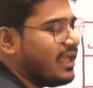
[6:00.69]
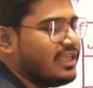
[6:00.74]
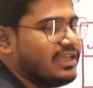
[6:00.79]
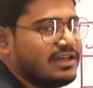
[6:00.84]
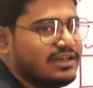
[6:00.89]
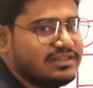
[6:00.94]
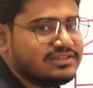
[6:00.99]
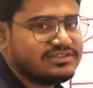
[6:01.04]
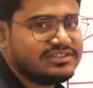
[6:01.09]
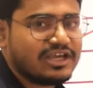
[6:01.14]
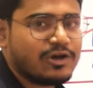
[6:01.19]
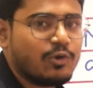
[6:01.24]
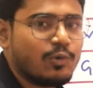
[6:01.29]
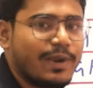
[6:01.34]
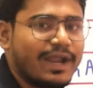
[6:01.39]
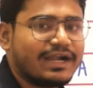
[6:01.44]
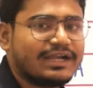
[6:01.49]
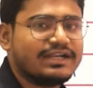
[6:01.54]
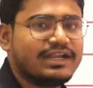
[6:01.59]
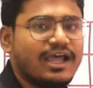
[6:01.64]
বা ইংলিশ যে
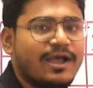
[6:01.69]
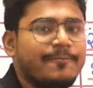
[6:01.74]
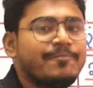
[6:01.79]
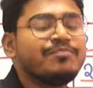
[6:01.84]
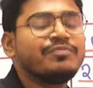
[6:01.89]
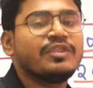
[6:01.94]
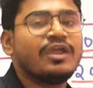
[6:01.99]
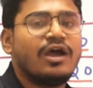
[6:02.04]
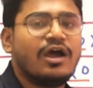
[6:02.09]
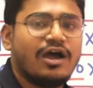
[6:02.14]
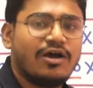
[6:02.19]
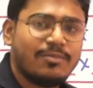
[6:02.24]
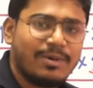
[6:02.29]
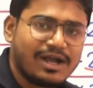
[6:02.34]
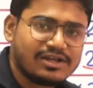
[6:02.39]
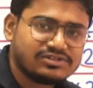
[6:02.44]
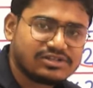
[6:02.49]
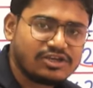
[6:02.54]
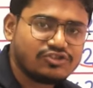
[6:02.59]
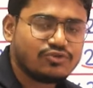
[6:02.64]
কোনো একটা
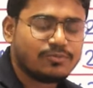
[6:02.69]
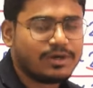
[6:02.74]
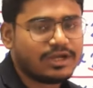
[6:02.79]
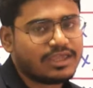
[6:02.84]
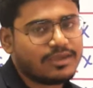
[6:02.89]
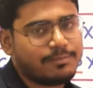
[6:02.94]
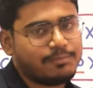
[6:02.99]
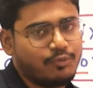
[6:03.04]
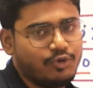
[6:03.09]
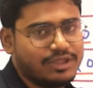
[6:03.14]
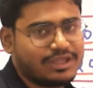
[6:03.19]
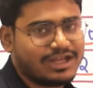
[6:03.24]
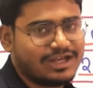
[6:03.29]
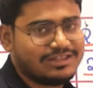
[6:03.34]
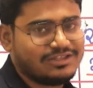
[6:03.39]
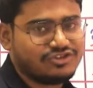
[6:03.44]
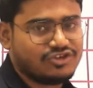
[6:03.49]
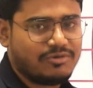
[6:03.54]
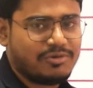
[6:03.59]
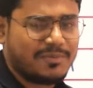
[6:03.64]
ভাষায় তোমাকে
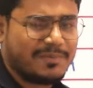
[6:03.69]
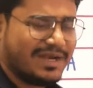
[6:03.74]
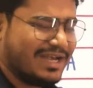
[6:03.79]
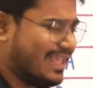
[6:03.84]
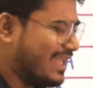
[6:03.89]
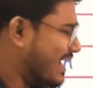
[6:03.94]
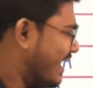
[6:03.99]
পরীক্ষা দিতে হবে মানে